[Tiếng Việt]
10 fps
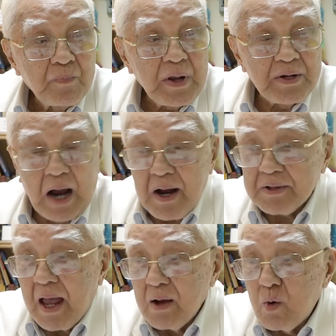thì Sở Y
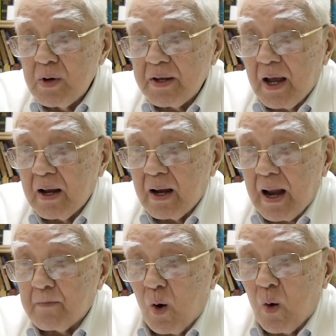tế Quân Nghi dân
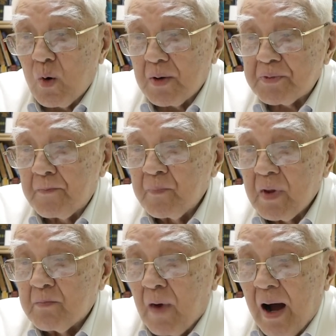Nam Bộ có
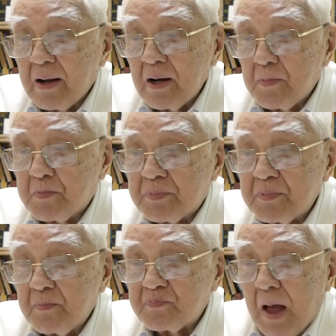mở cái lớp
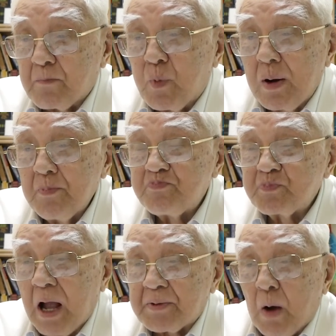tập
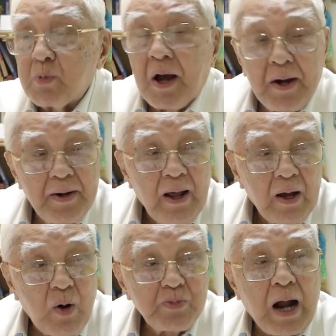huấn tổng kết
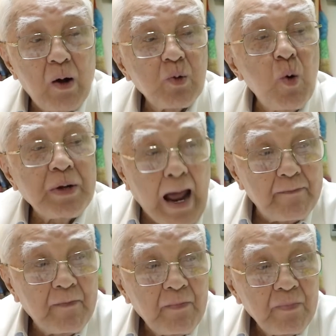phong trào thuốc nam
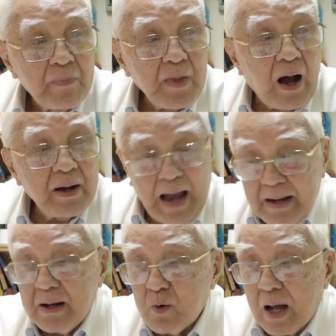ở các
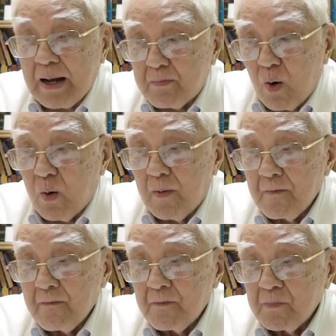cơ quan Nam Bộ.
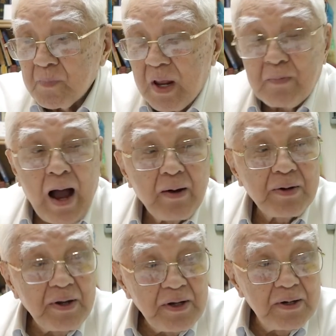Thì bác có
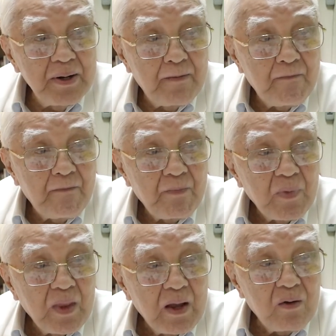đi dự
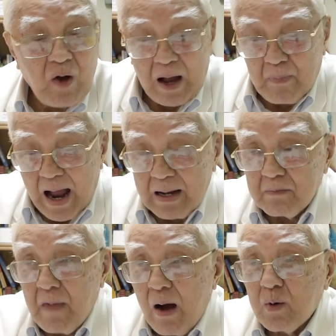và bác
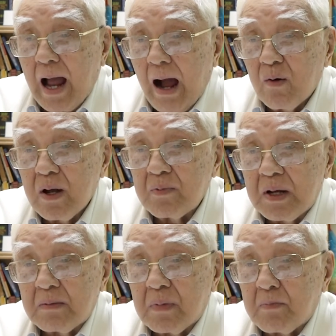báo cáo cái
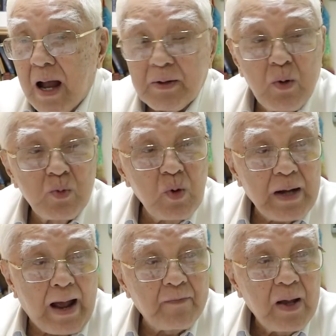việc mà bác dùng thuốc
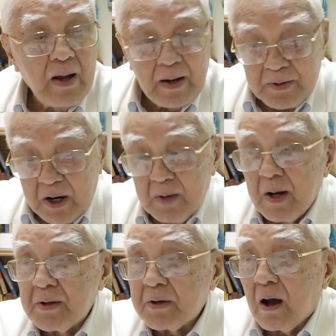nam chữa
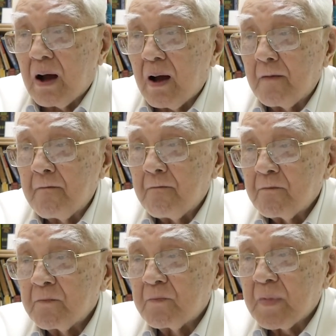bệnh cho
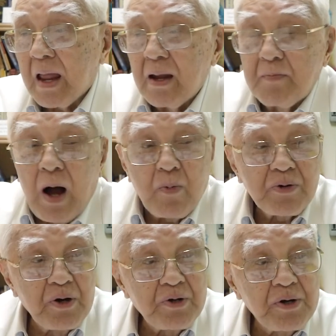cái lớp học
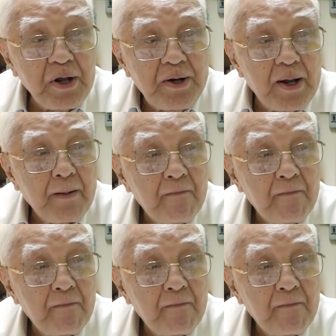trường Trường Chinh đó.